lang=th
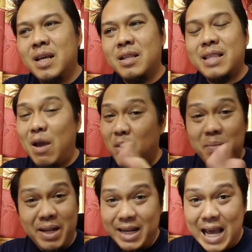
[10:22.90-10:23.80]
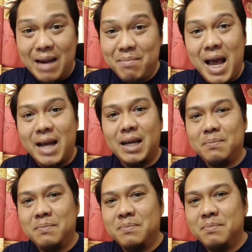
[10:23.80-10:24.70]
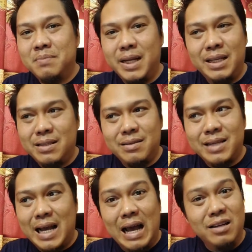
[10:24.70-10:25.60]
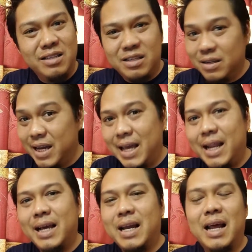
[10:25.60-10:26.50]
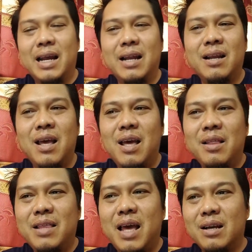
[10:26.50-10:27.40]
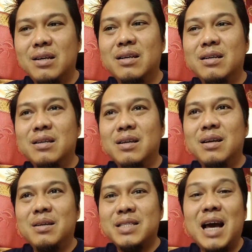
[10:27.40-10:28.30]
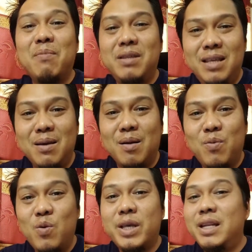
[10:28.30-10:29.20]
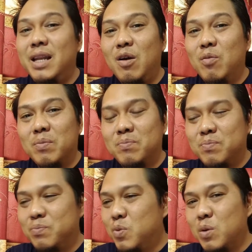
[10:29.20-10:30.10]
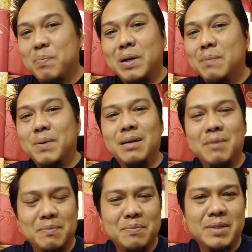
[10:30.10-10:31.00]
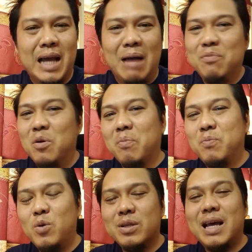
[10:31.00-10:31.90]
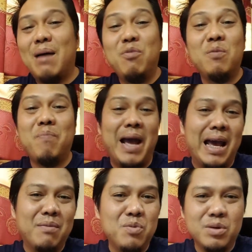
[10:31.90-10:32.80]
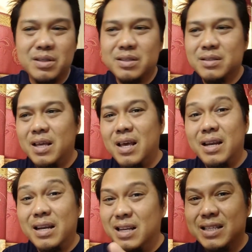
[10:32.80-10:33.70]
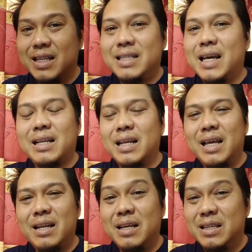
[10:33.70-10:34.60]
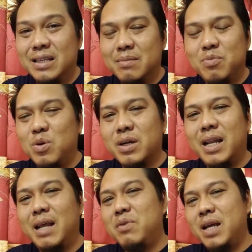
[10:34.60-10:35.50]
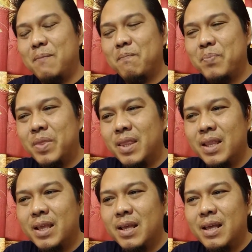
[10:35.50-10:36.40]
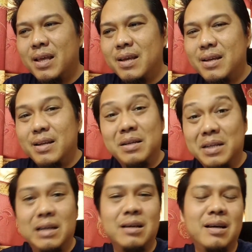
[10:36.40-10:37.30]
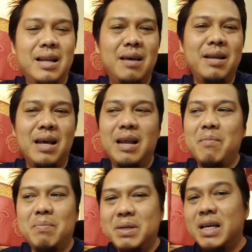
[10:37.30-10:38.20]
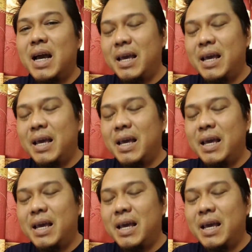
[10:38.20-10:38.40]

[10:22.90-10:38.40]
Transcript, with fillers: แต่ว่าไม่ได้นานมากนะครับ ไม่ได้ช้าหรือเฉยอะไรขนาดนั้น แต่คือถ้าไปเทียบกับพวกคิดเร็วแบบ พวกปื้อปื้อแบบสามพวก พวกสามพวกแปดพวกหนึ่งจัดจัดอย่างเงี้ยหนึ่งพวกอะไรพวกเนี้ยหนึ่งหนึ่งอะไรเนี่ยอันนี้มันไม่ใช่